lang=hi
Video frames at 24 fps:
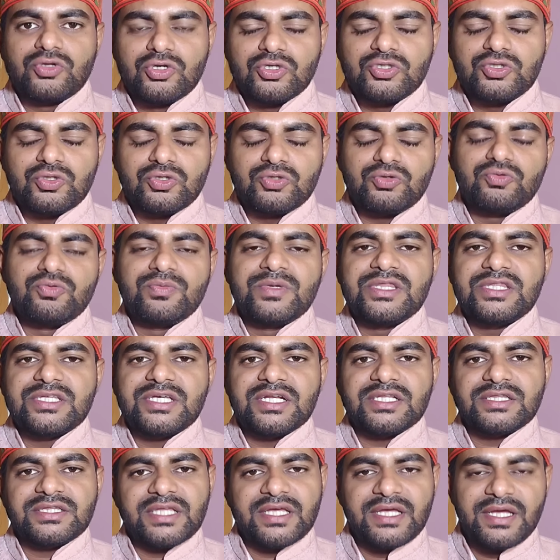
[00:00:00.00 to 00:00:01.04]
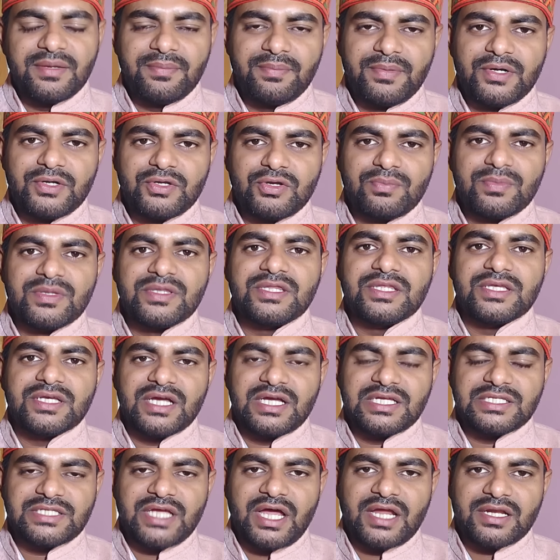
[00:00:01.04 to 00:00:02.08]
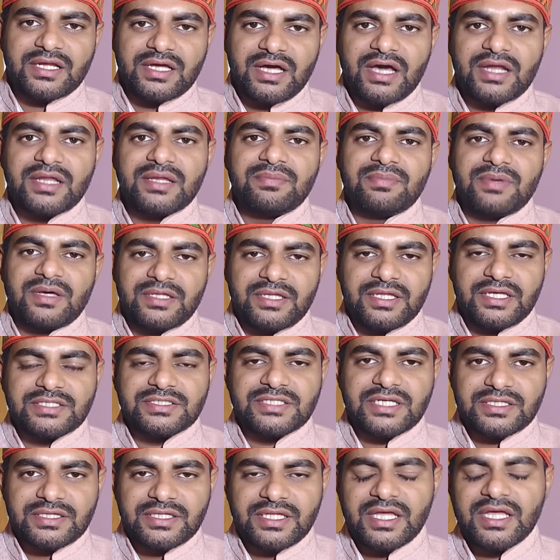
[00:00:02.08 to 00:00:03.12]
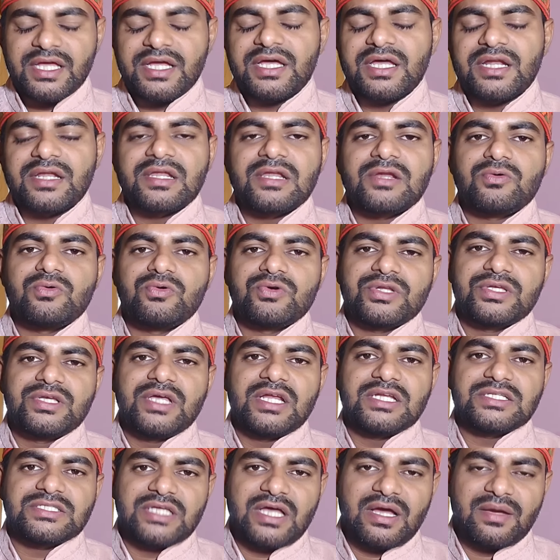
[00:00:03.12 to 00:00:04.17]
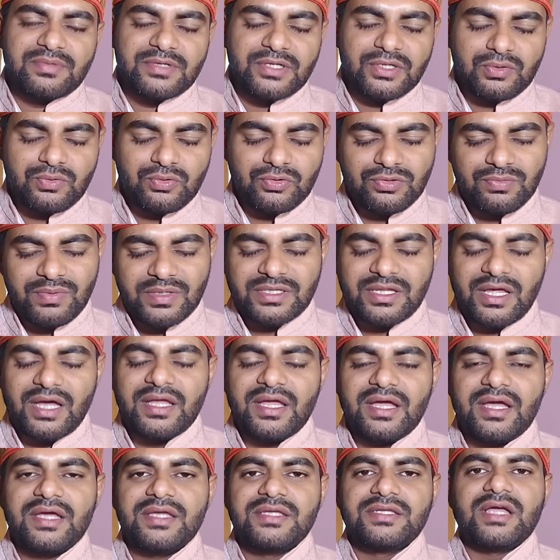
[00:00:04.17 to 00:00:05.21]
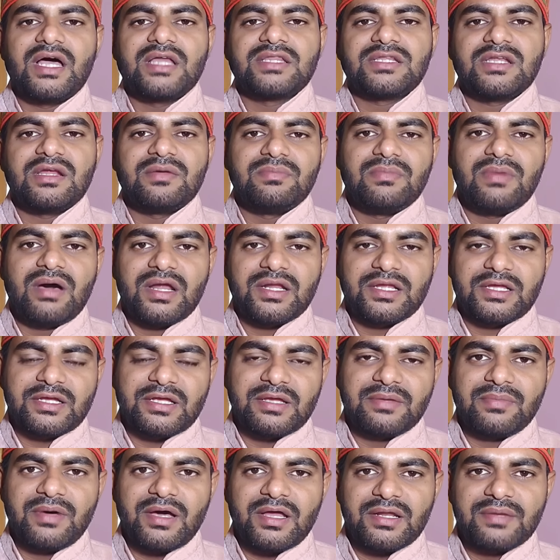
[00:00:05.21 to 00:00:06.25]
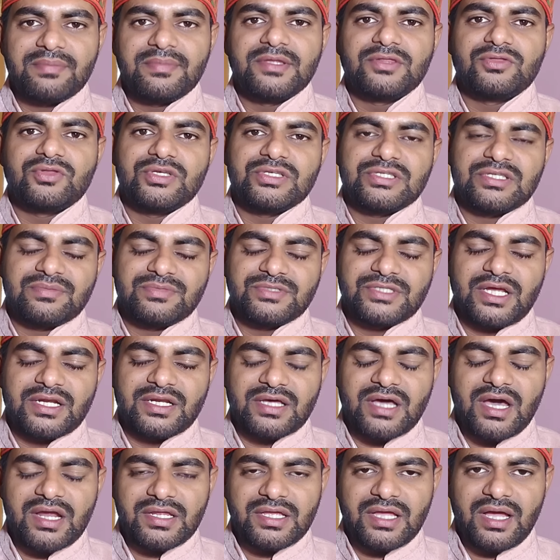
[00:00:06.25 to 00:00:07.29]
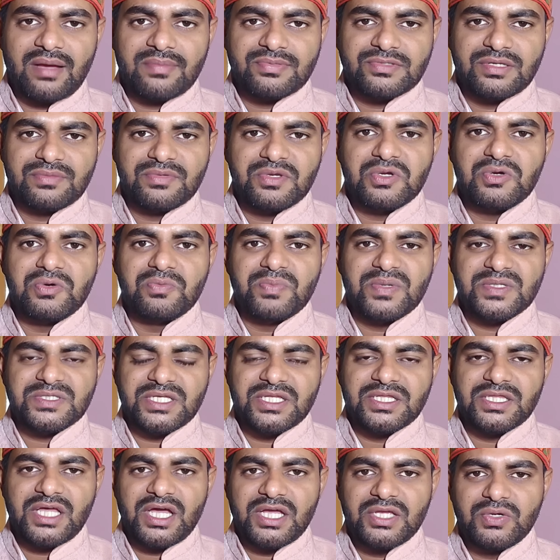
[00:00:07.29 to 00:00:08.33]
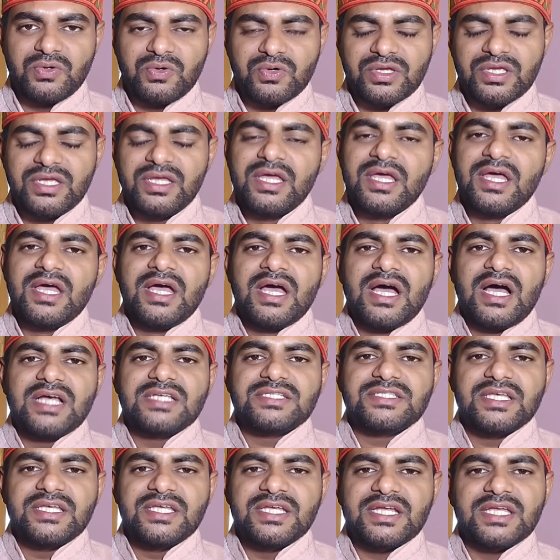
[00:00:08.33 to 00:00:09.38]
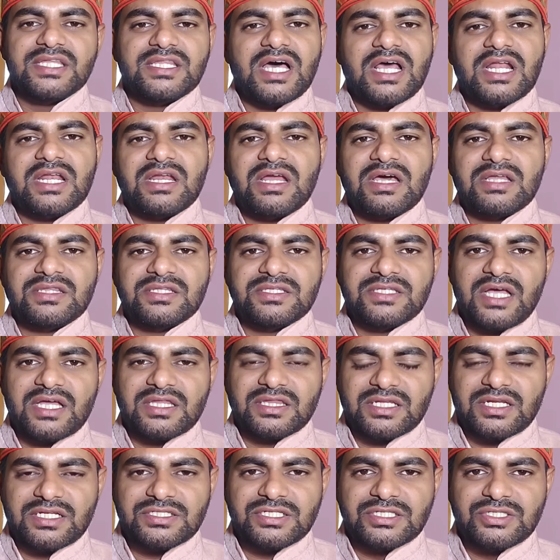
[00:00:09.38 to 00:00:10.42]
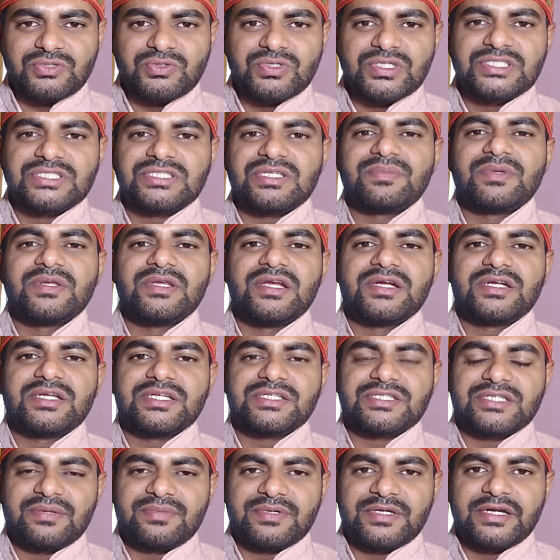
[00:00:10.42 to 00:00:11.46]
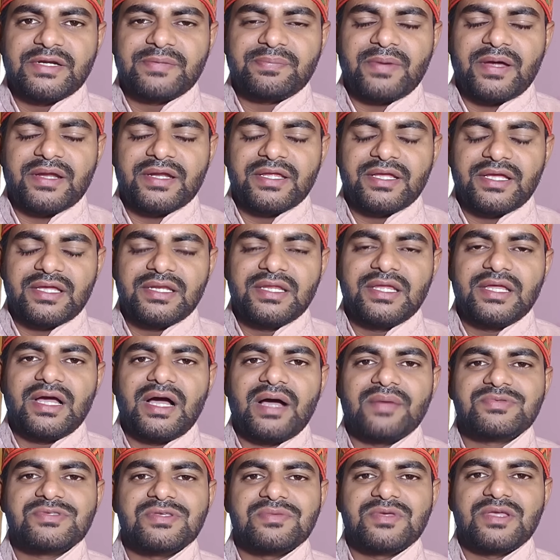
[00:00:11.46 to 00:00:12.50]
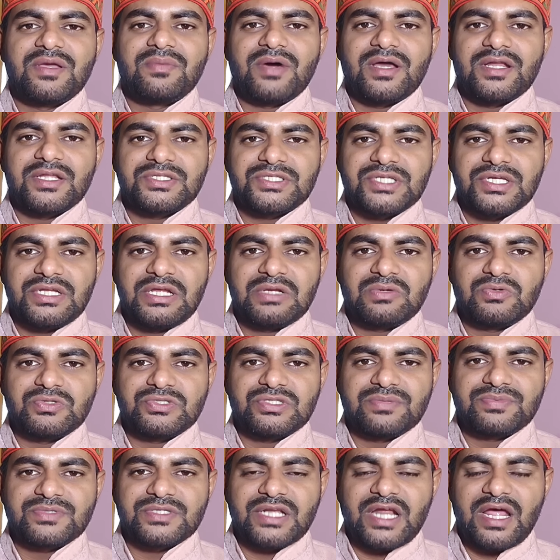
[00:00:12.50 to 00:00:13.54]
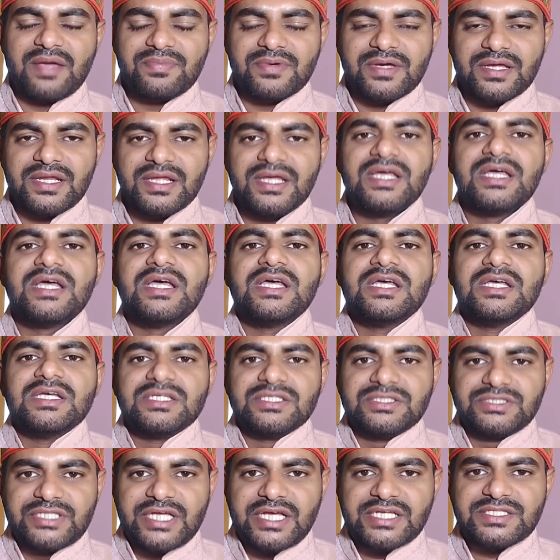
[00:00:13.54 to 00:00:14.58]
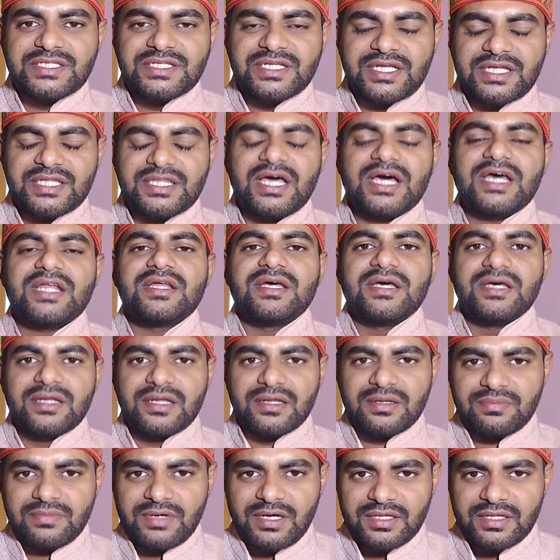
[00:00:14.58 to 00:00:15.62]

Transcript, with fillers: तो दोस्तों उम्मीद करते हैं वीडियो में दी गई जानकारी व देख सकते हैं कर्नल कोठियाल साहब ने खुद बताया है यात्रा मार्ग के बारे में तो ये सब जानकारी आप सभी को पसंद आई होगी ऐसे ही केदारनाथ यात्रा से जुड़े सभी लेटेस्ट अपडेट पाने के लिए आप सभी हमारे चैनल को सब्सक्राइब करें जय श्री केदार हर हर